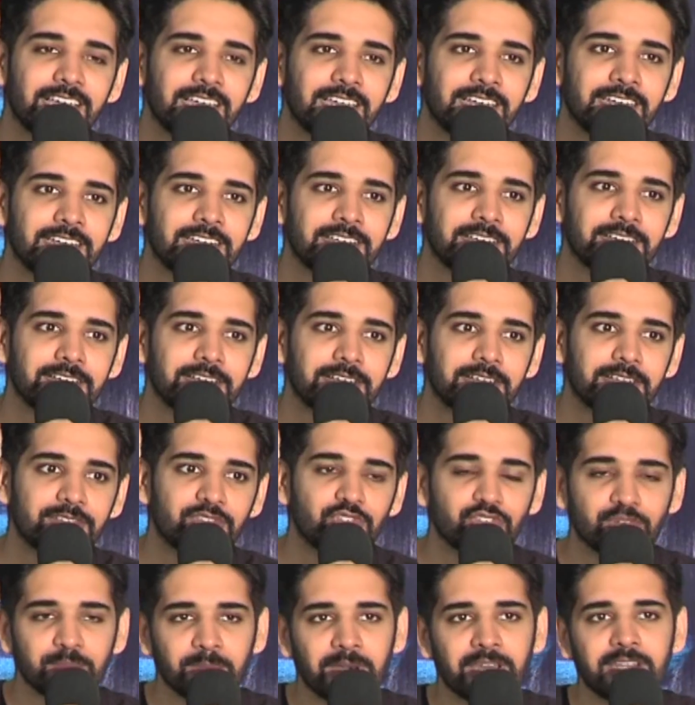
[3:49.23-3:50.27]
అండ్
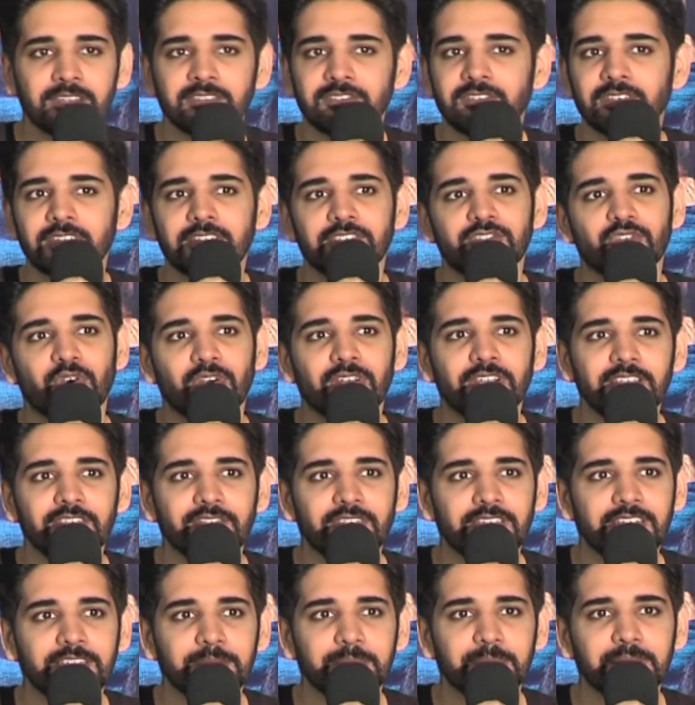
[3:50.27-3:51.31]
సుకుమారన్ సార్ ఈజ్ ఆల్రెడీ
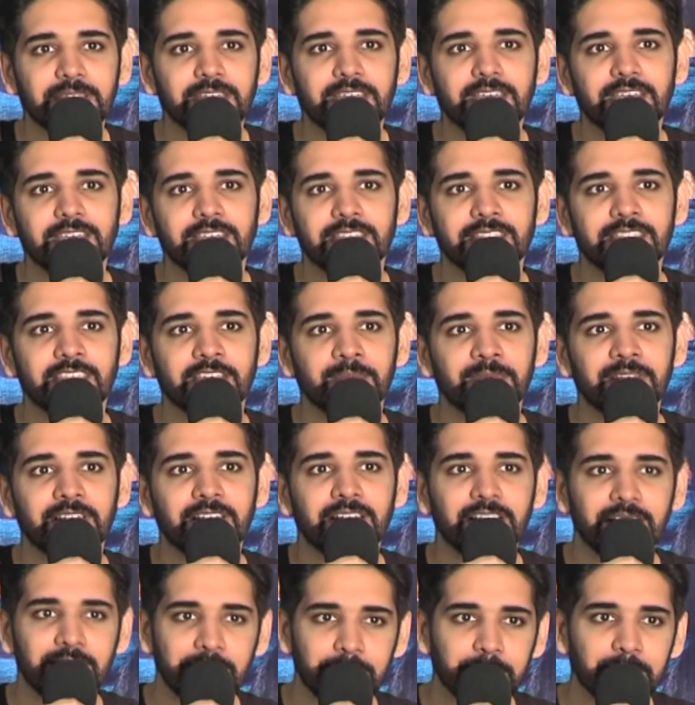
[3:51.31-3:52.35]
వెరీ బిగ్ ఇన్ తమిళ్
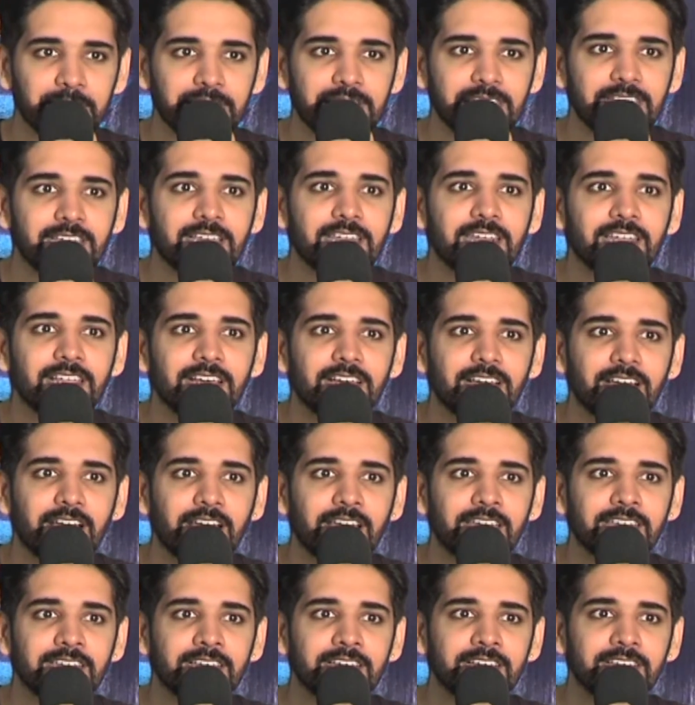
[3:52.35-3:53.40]
బట్ ఇక్కడ
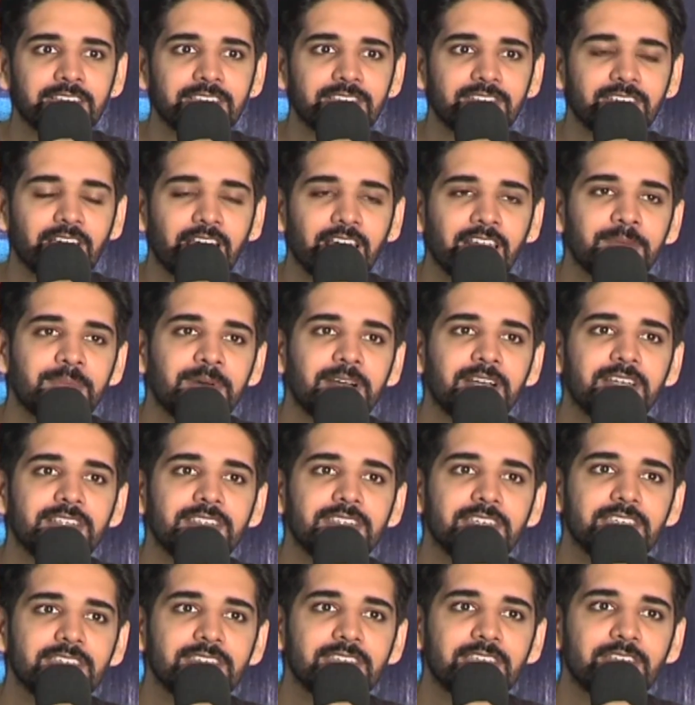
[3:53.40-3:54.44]
ఆయన చాలా బాగా
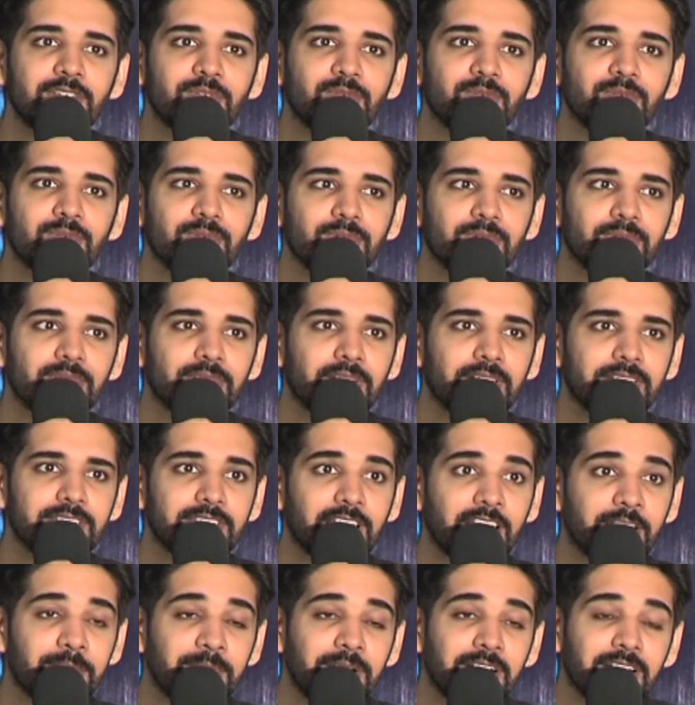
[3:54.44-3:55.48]
చేశారు
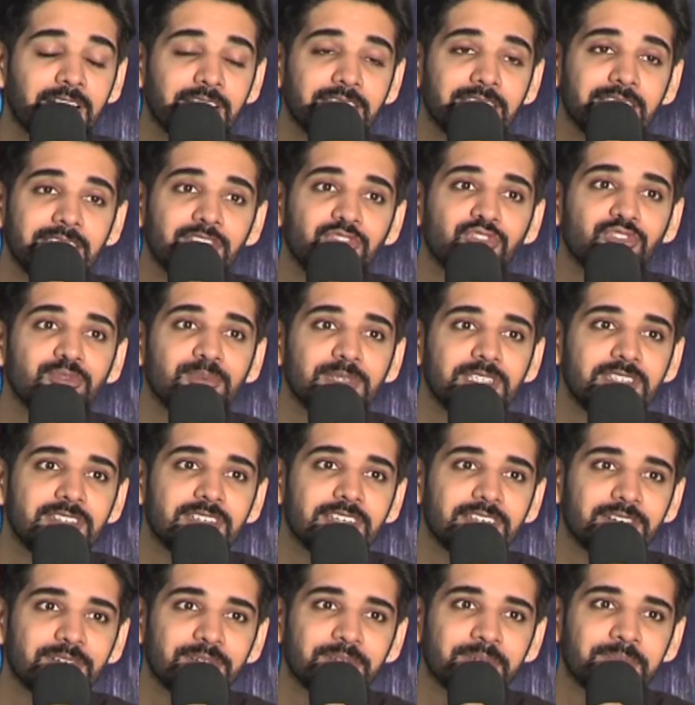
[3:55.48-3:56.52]
చాలా బాగా అందరినీ
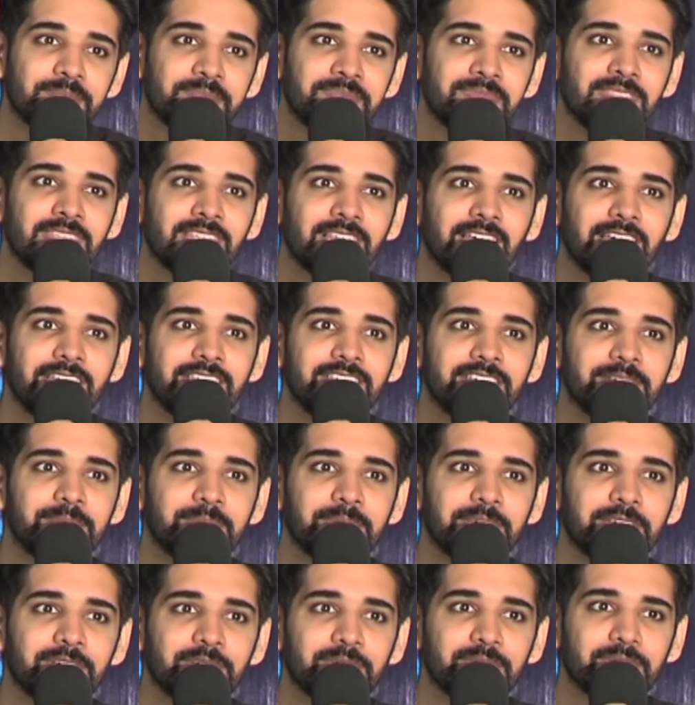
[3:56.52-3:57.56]
చూపించారు అని
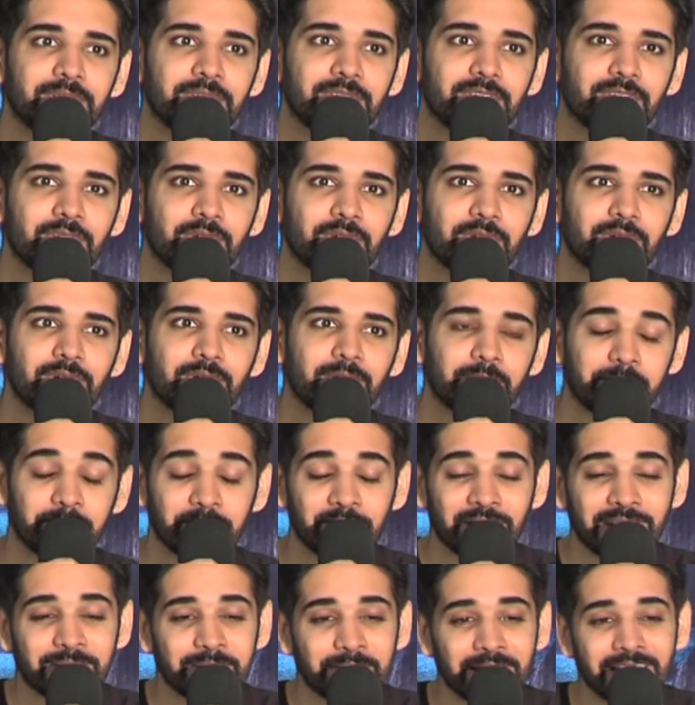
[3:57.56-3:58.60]
చెప్పారు సో
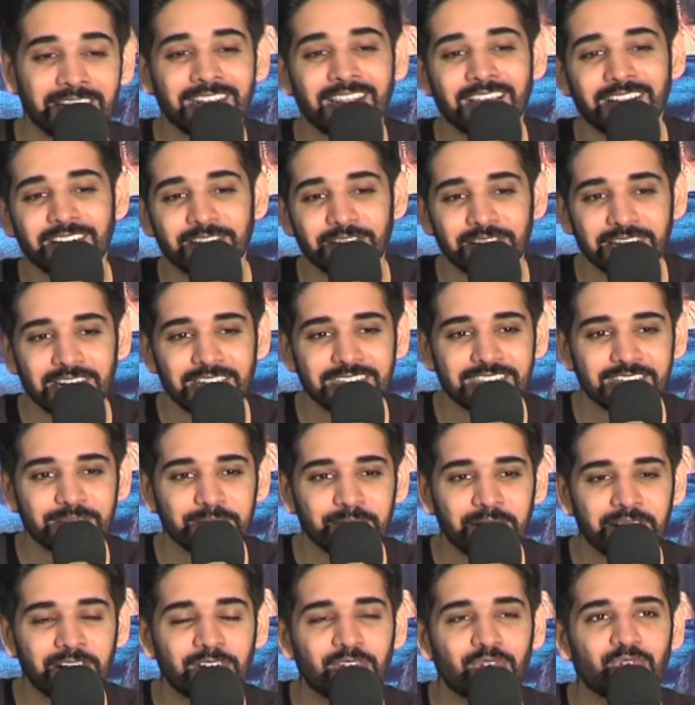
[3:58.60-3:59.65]
మెయిన్ నాకు నా
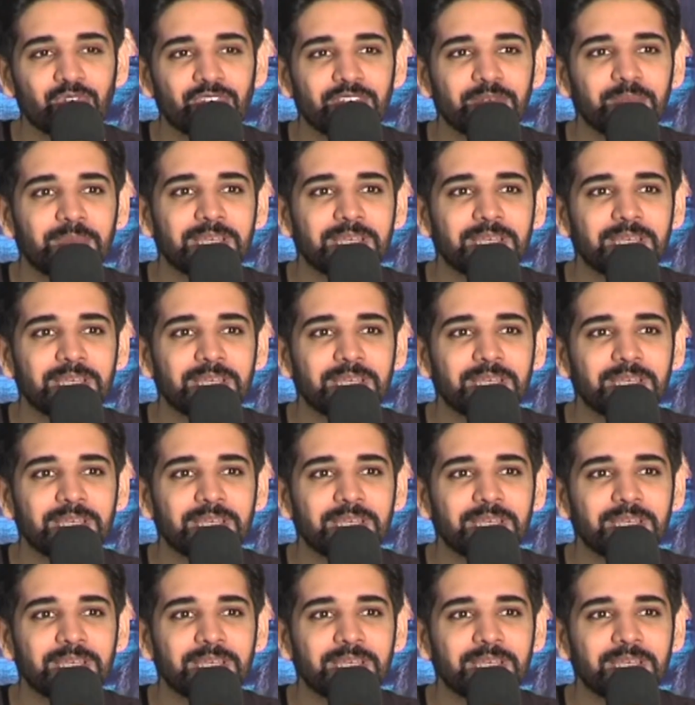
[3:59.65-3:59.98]
సినిమాలో లుక్